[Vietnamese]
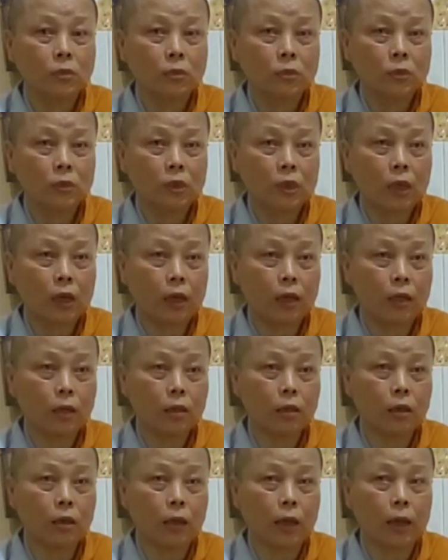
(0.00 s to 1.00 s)
để
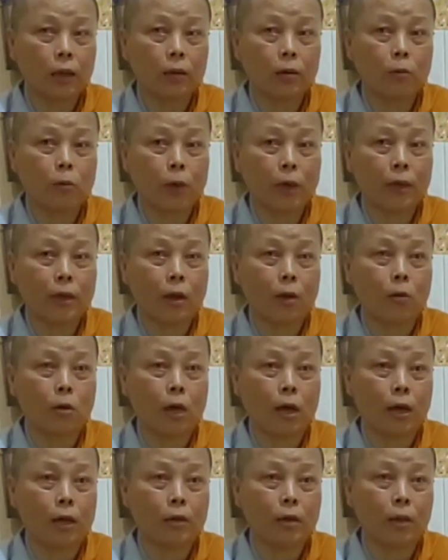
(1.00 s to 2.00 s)
là quay đầu
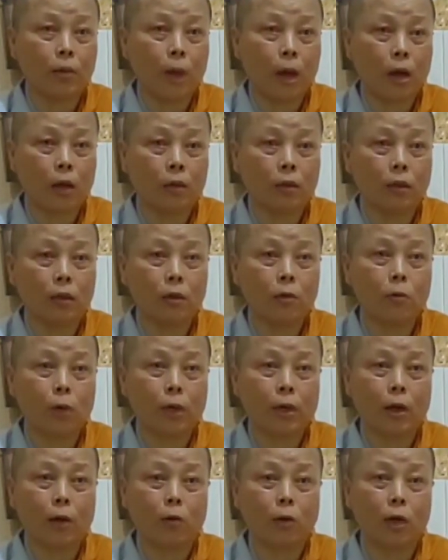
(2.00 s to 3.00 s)
lại là bờ, người ta nói
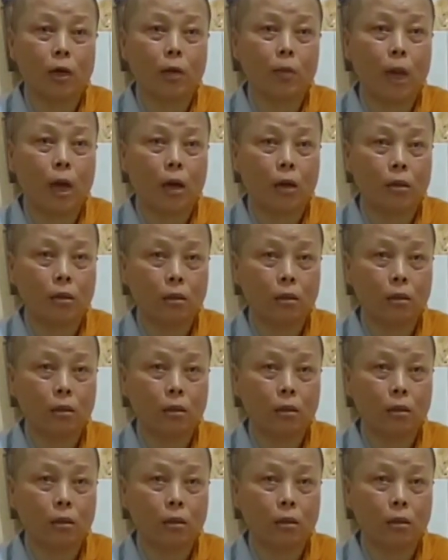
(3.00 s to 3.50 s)
quay đầu lại là bờ.